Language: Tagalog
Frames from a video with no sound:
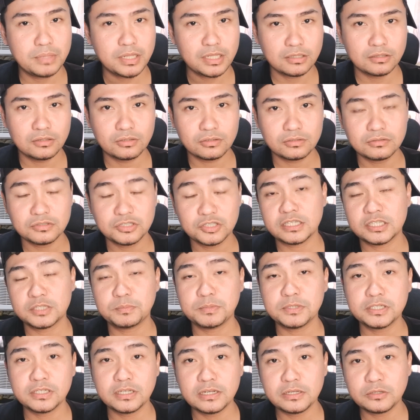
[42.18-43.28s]
Windows,
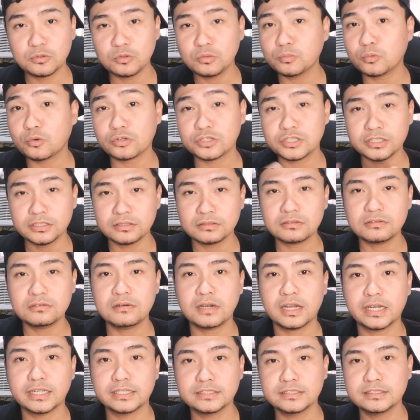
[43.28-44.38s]
especially kung
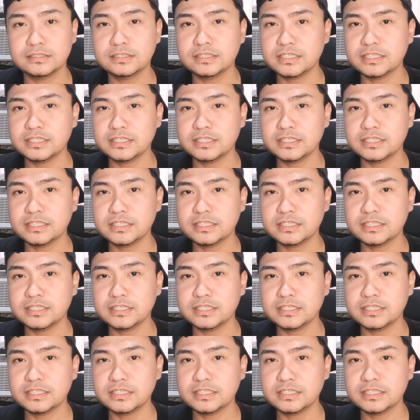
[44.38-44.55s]
porsyentuhan,